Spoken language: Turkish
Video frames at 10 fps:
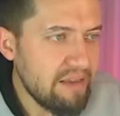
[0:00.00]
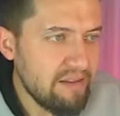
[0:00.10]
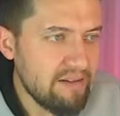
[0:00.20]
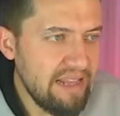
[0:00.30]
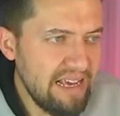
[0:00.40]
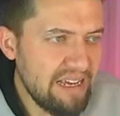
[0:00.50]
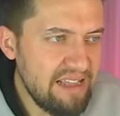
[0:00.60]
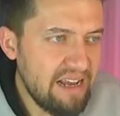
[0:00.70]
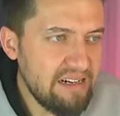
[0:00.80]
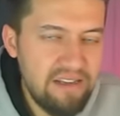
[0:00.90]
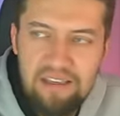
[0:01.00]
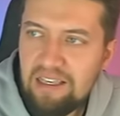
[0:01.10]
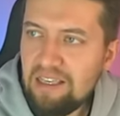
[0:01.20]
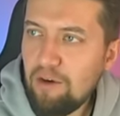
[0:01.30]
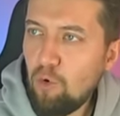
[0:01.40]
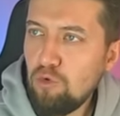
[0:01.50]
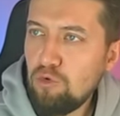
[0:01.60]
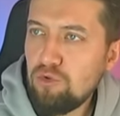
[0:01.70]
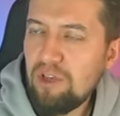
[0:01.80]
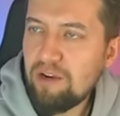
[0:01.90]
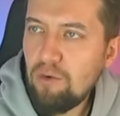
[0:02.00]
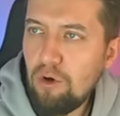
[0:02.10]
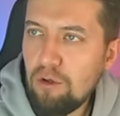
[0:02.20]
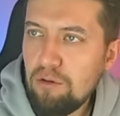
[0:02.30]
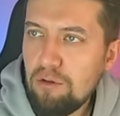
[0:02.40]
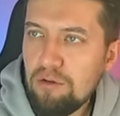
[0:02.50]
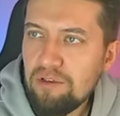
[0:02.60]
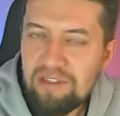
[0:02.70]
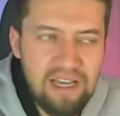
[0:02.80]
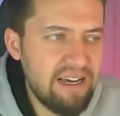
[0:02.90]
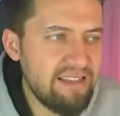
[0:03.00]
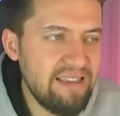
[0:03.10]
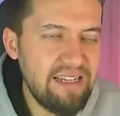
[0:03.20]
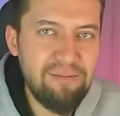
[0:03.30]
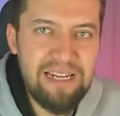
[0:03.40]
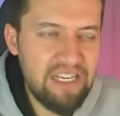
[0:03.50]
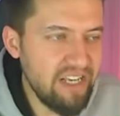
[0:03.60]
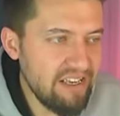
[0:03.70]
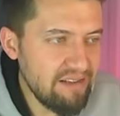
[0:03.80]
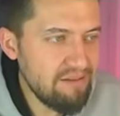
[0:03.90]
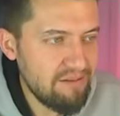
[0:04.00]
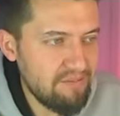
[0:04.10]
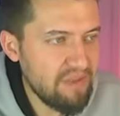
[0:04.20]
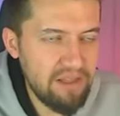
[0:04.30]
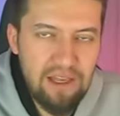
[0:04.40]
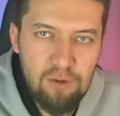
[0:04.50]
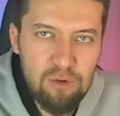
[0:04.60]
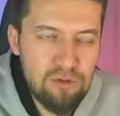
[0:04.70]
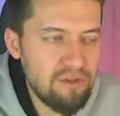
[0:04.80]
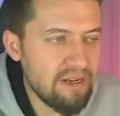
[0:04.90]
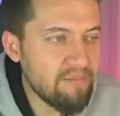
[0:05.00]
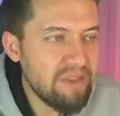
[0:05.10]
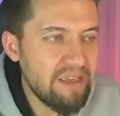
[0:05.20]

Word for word: ne kadar iyi olursan ol sakatlanabileceğin Allah korusun da